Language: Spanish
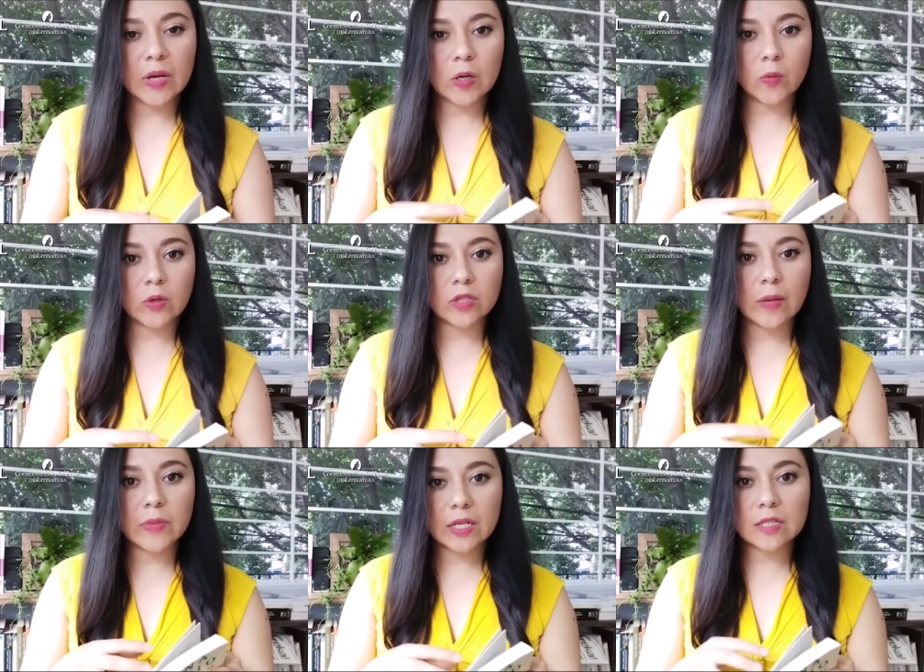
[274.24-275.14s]
Pero bueno,
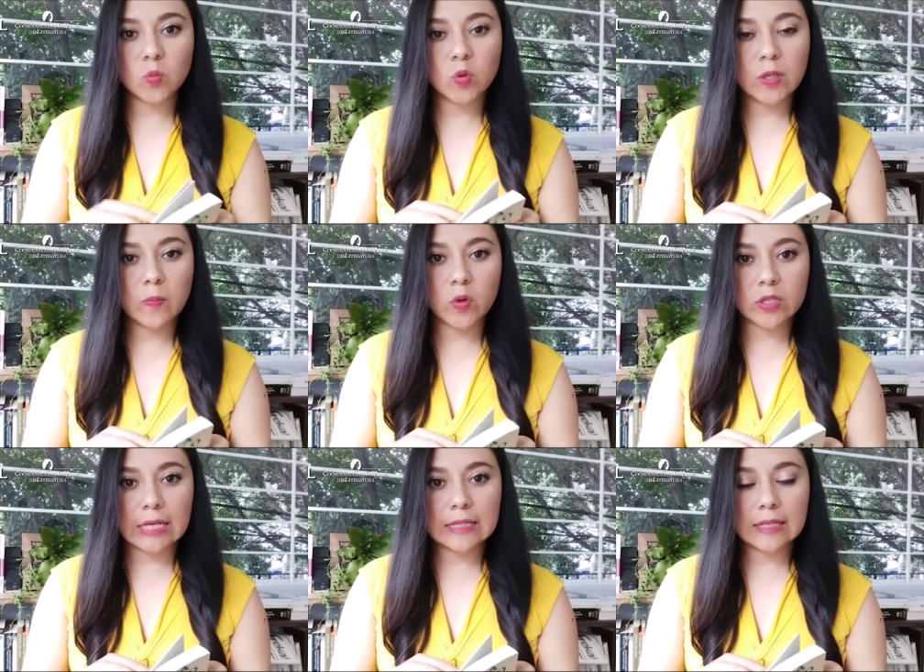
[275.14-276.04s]
también es muy
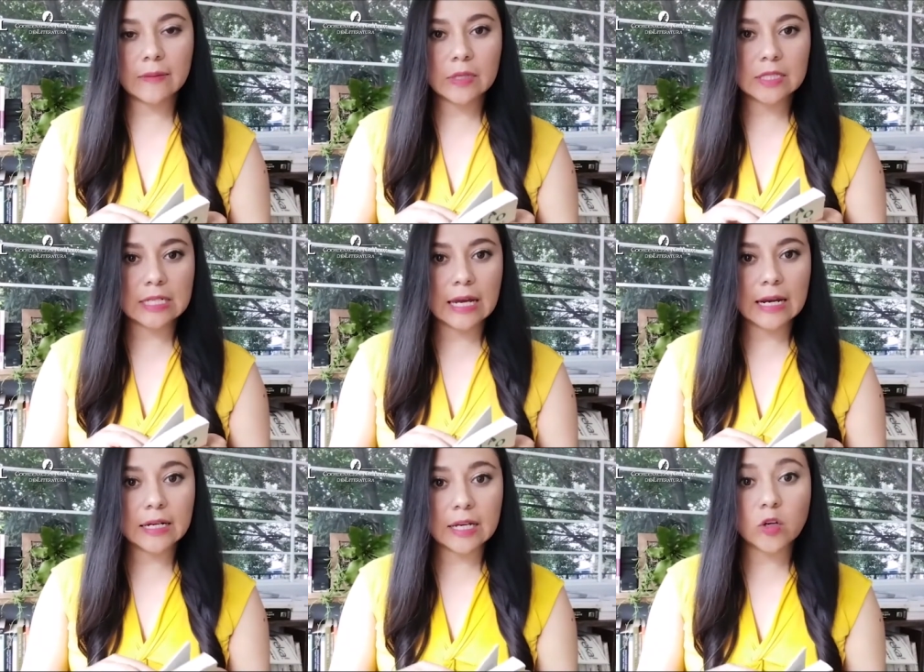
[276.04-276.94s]
importante
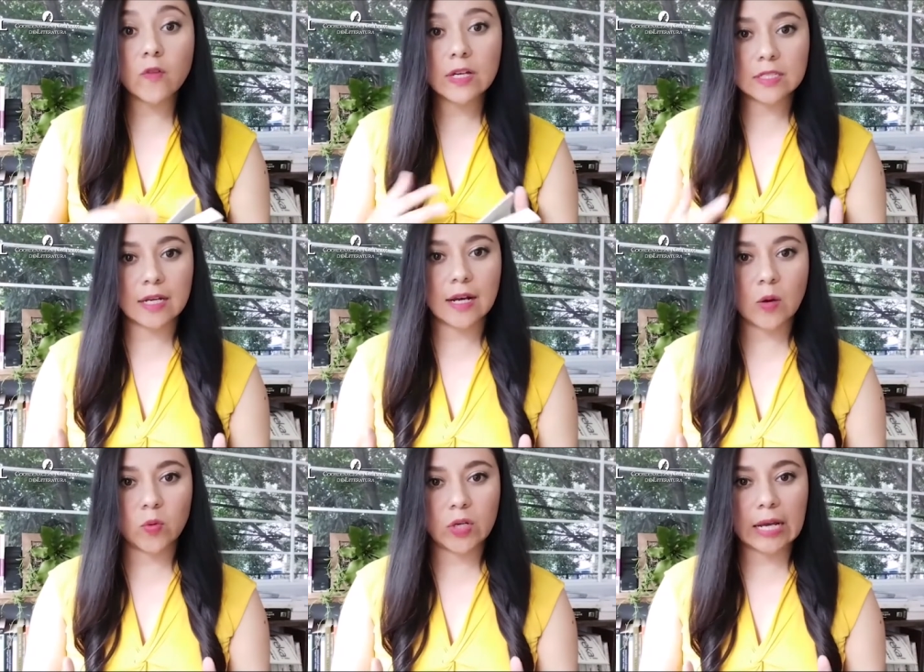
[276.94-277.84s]
señalar que no va a ser
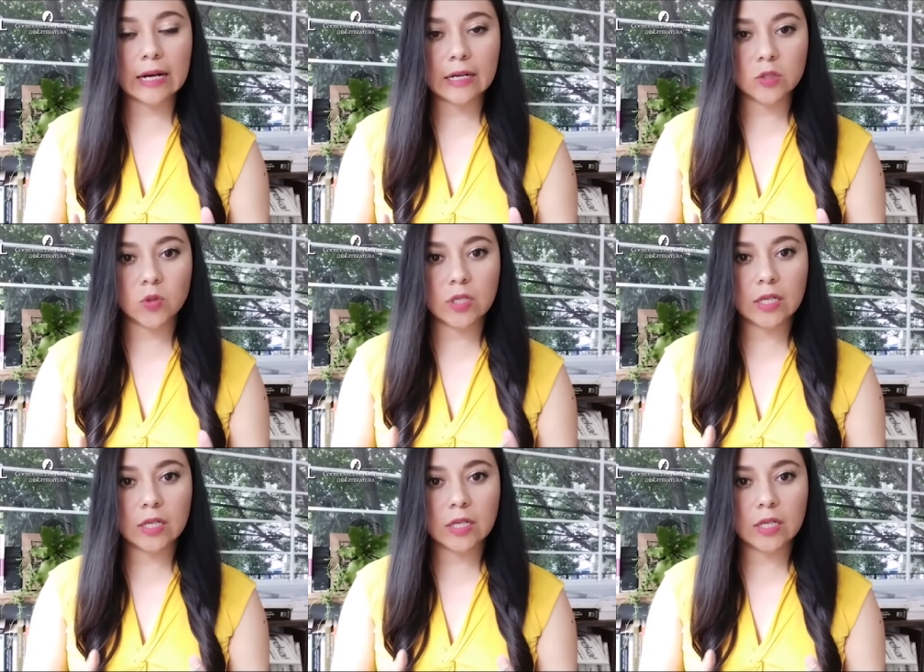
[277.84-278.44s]
la única razón.